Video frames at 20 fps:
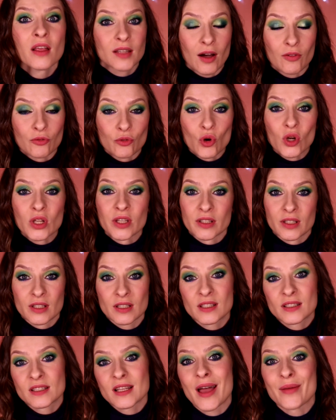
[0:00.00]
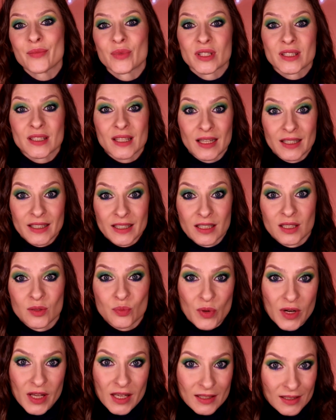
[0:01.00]
довольны кистями с
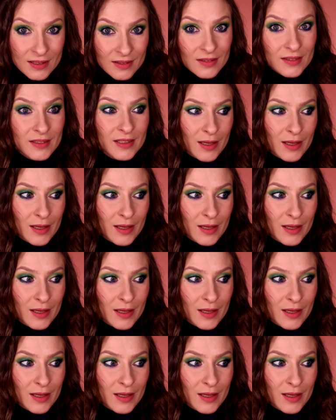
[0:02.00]
Алиэкспресс,